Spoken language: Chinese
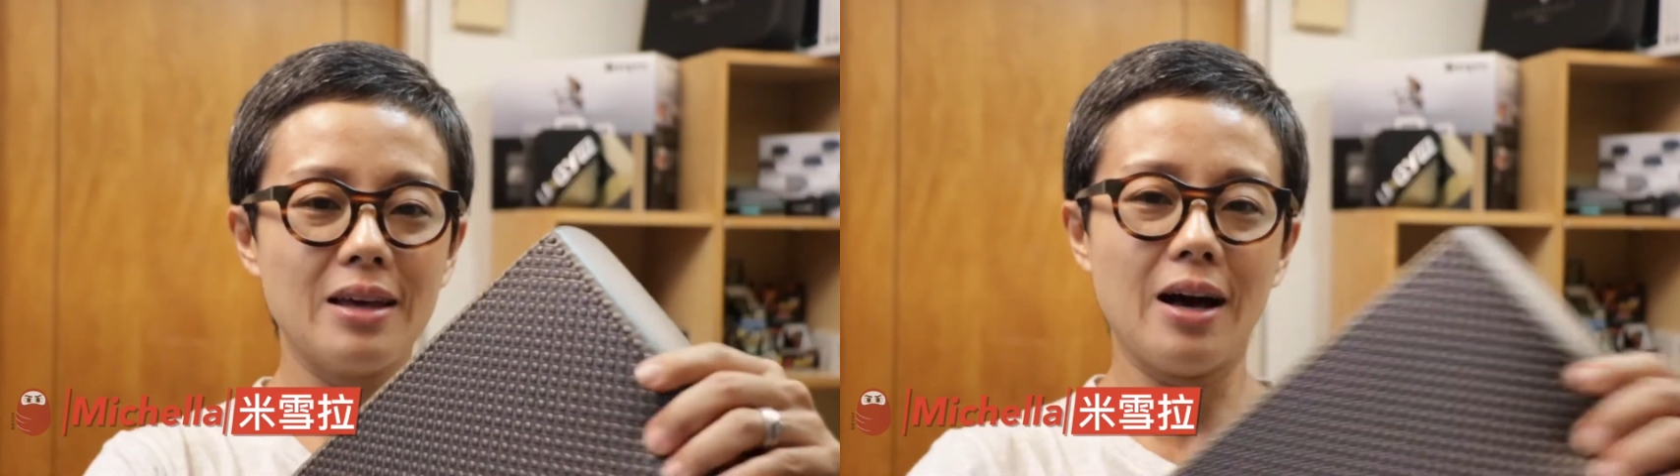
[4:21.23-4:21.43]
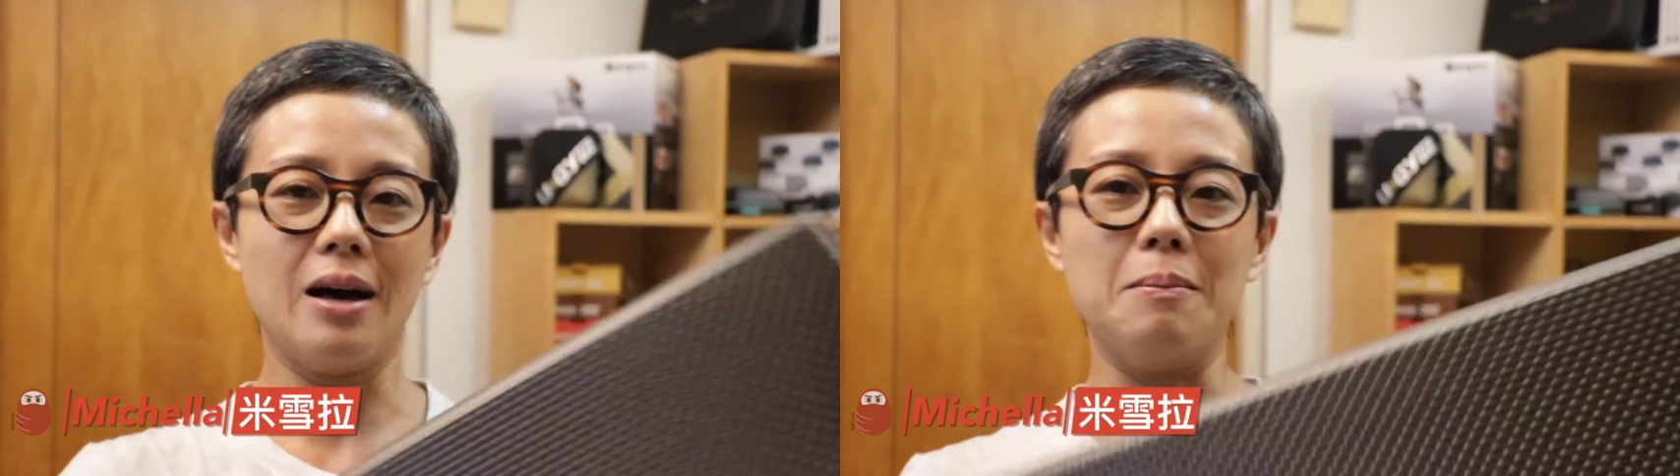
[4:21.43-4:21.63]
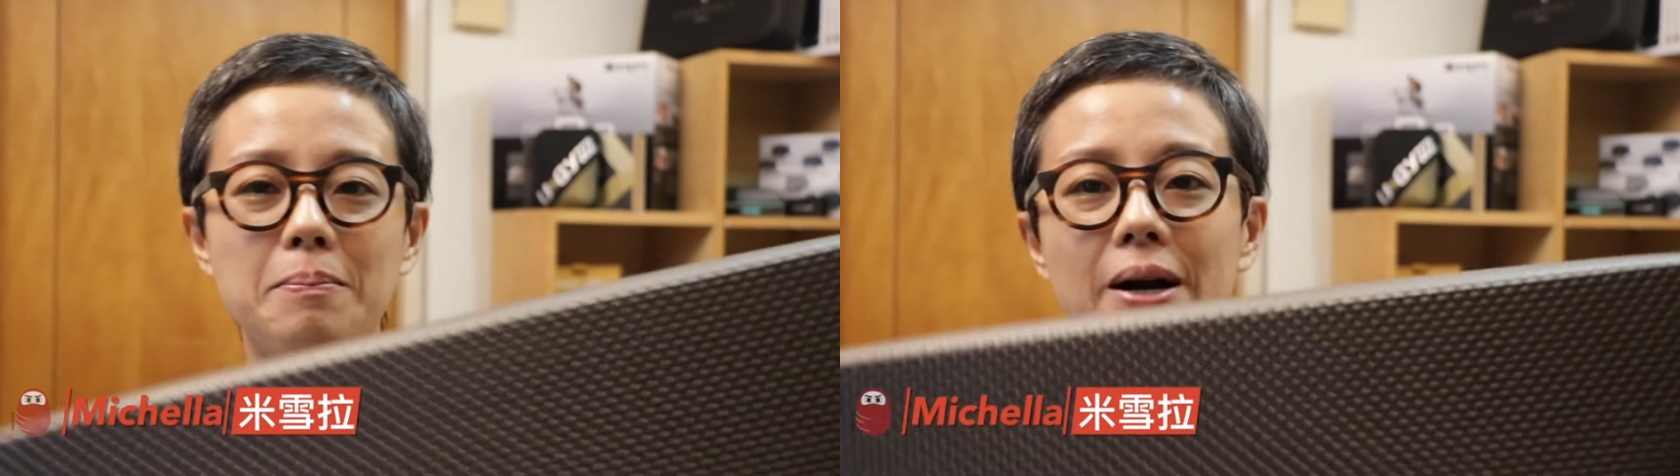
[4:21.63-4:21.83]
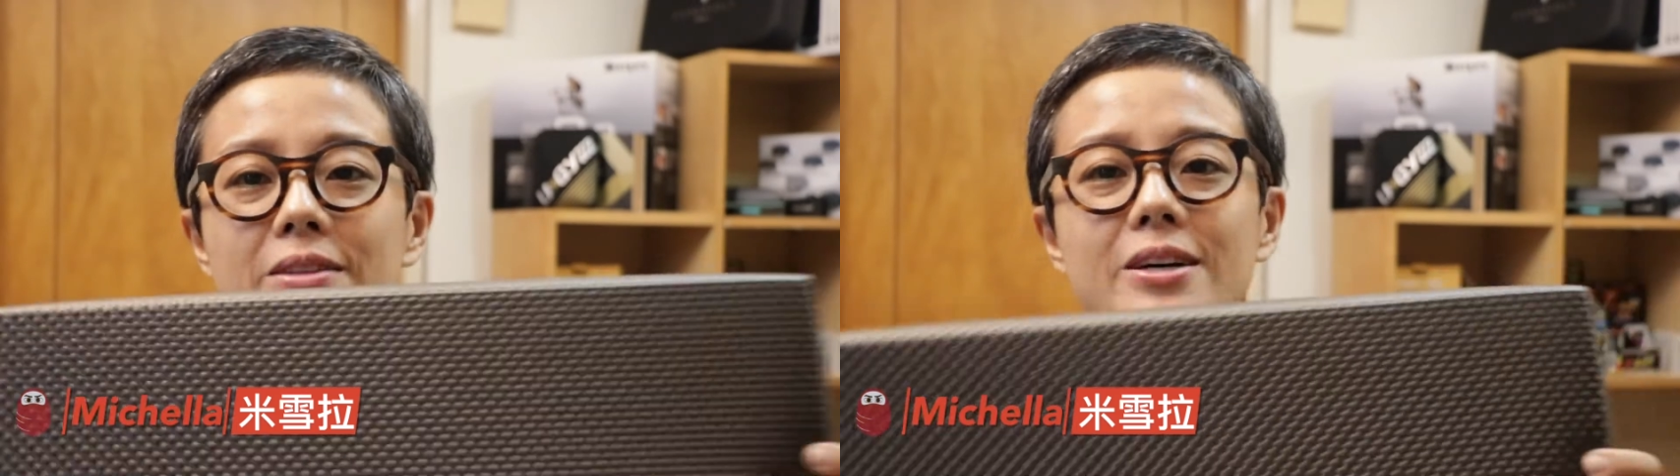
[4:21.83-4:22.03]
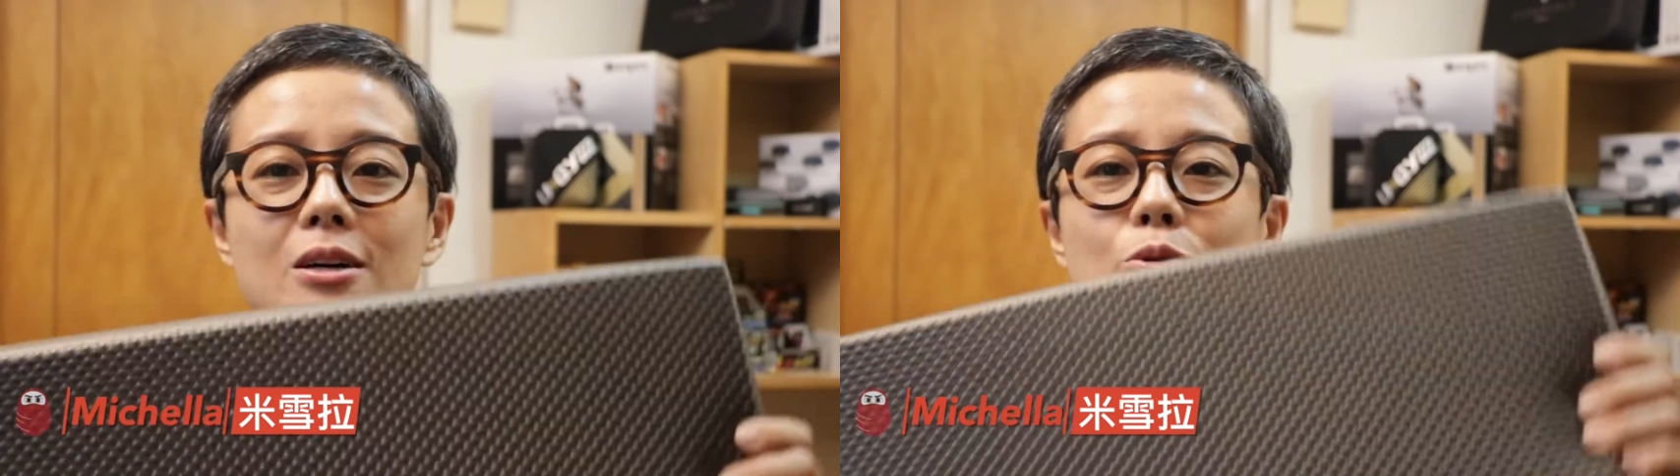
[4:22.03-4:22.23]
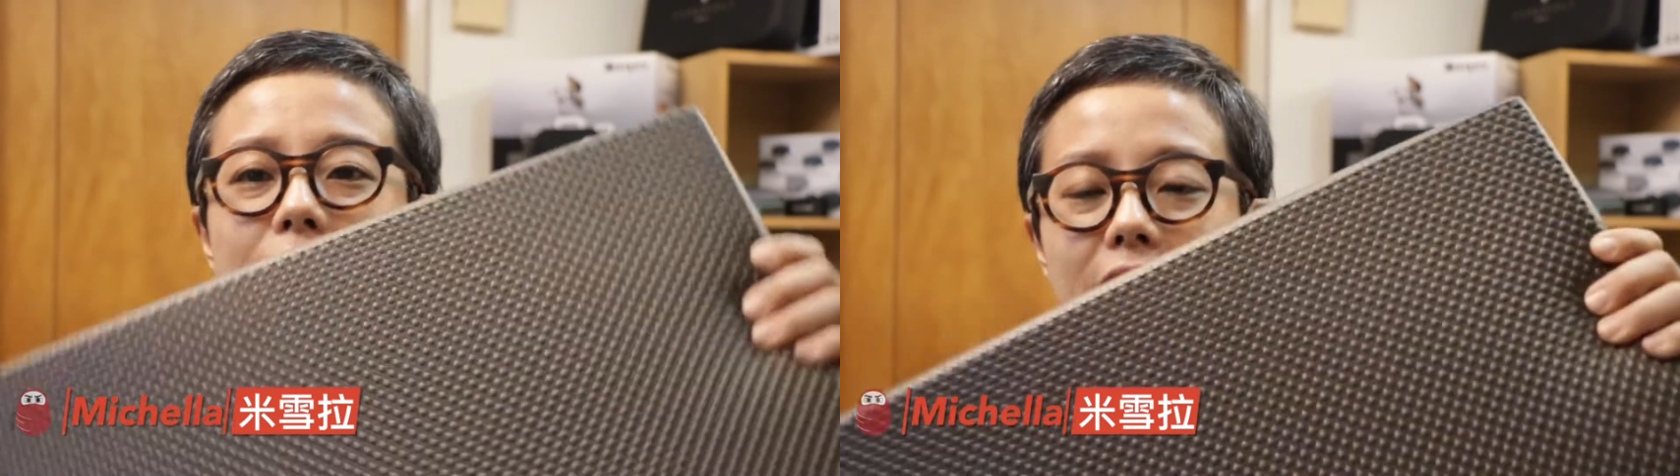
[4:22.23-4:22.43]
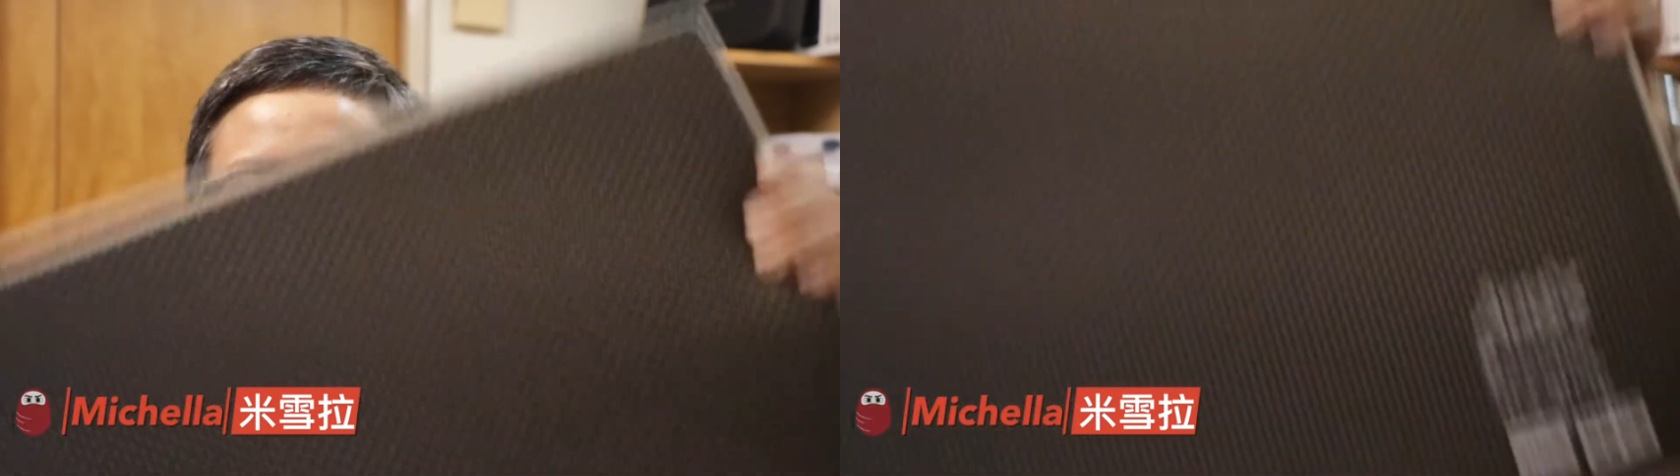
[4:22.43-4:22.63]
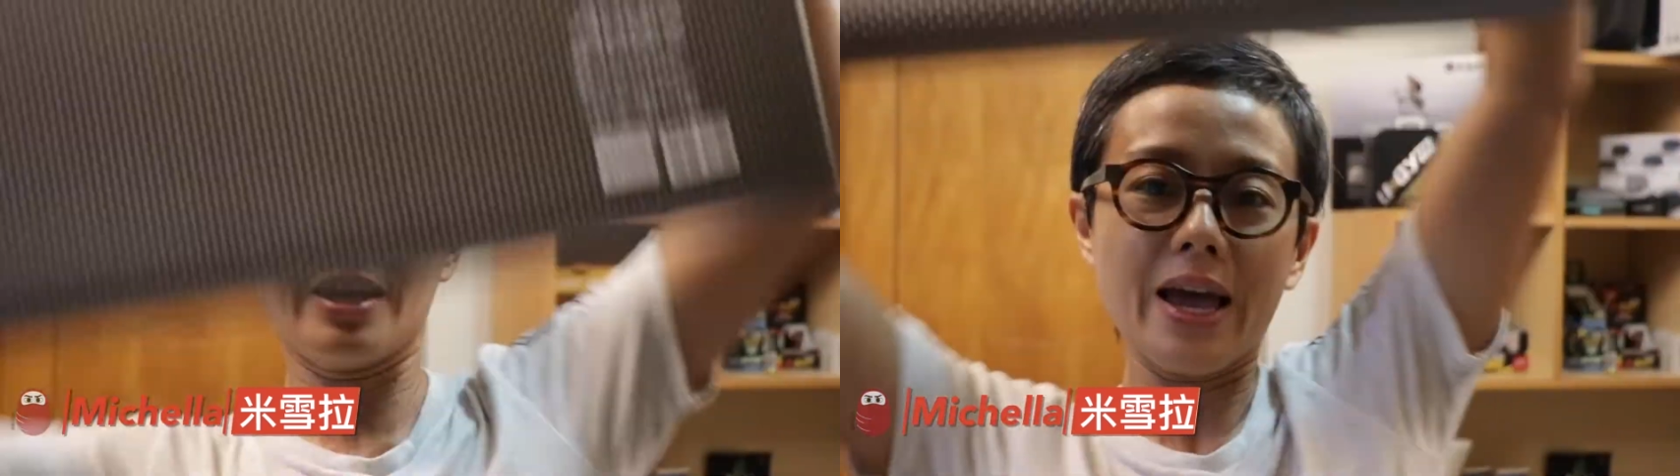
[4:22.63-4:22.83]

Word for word: 很棒的瑞士